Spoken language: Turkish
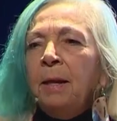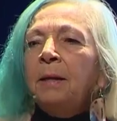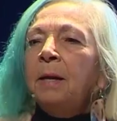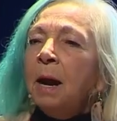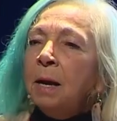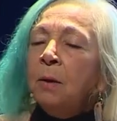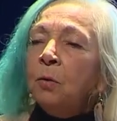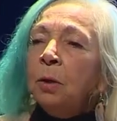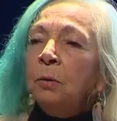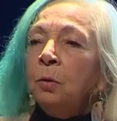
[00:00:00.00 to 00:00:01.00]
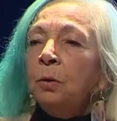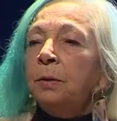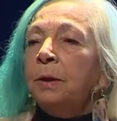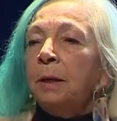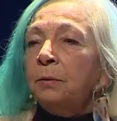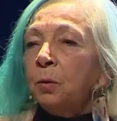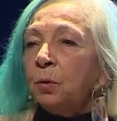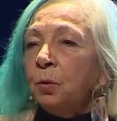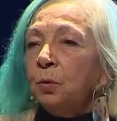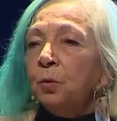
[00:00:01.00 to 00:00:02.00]
Lale Oraloğlu
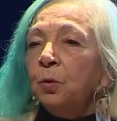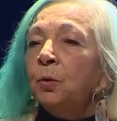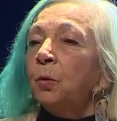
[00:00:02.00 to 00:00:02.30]
Tiyatrosu'nun çocuk